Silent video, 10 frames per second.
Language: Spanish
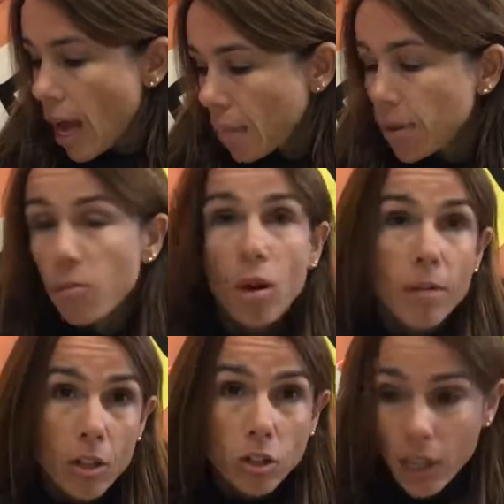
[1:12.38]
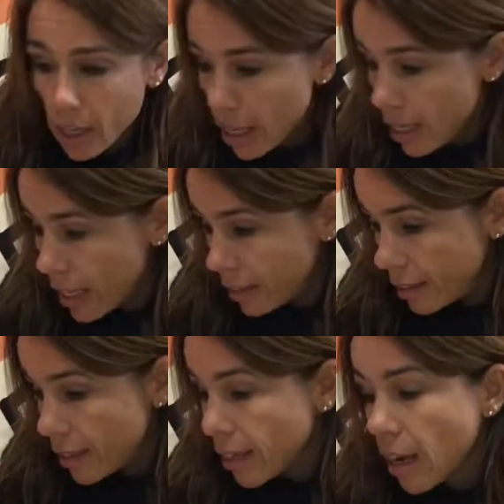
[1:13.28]
A pie vuelven los tres
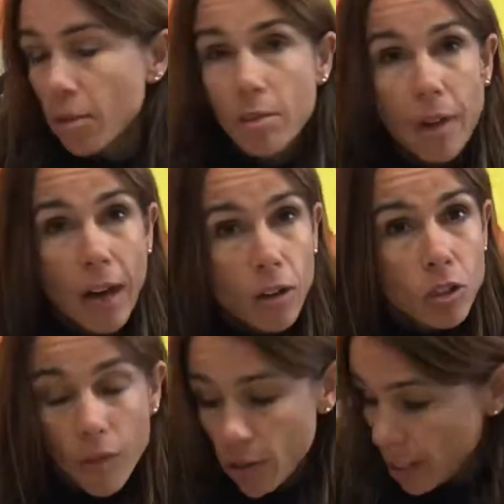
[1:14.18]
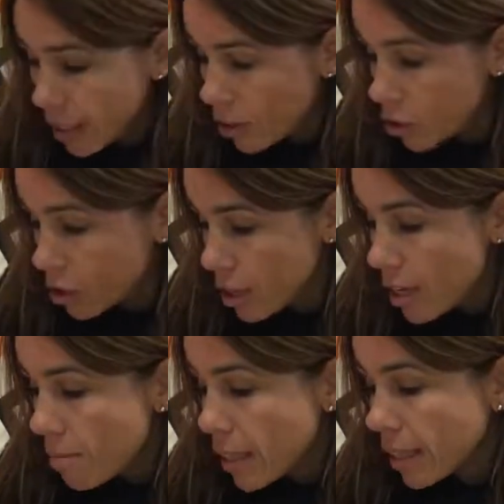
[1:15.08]
reyes, cabizbajos y afligidos,
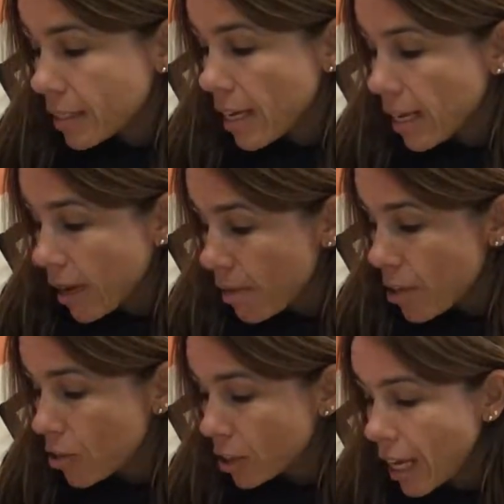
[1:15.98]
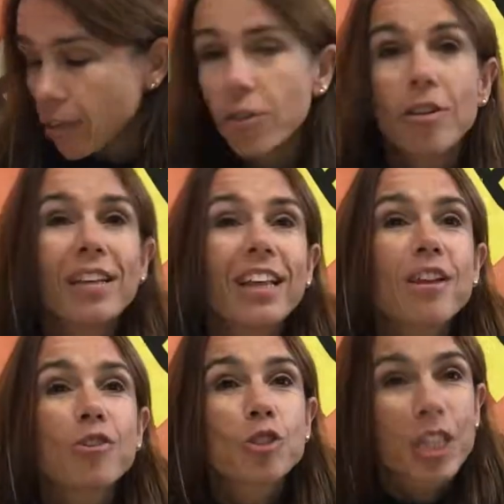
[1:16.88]
mientras el camello echado le
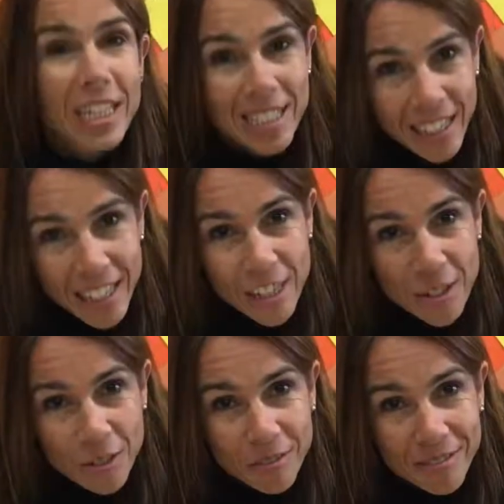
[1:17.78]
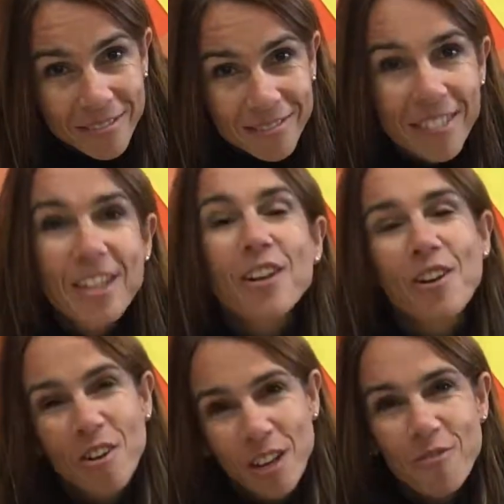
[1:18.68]
hace cosquillas al niño.
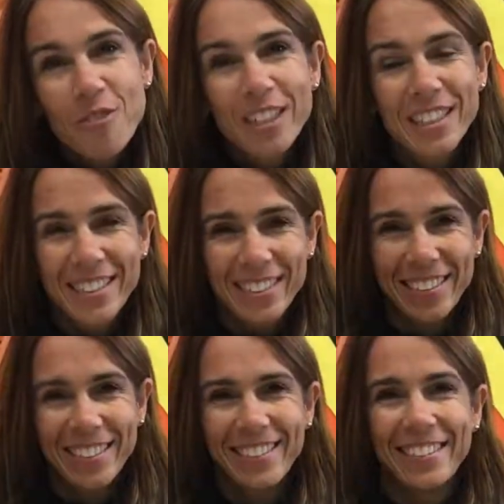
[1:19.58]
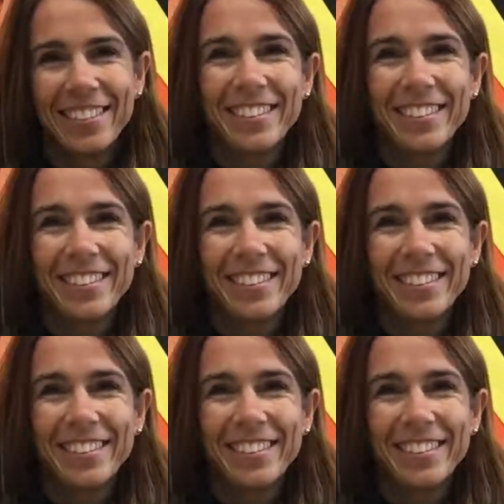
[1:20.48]
Gloria Fuertes.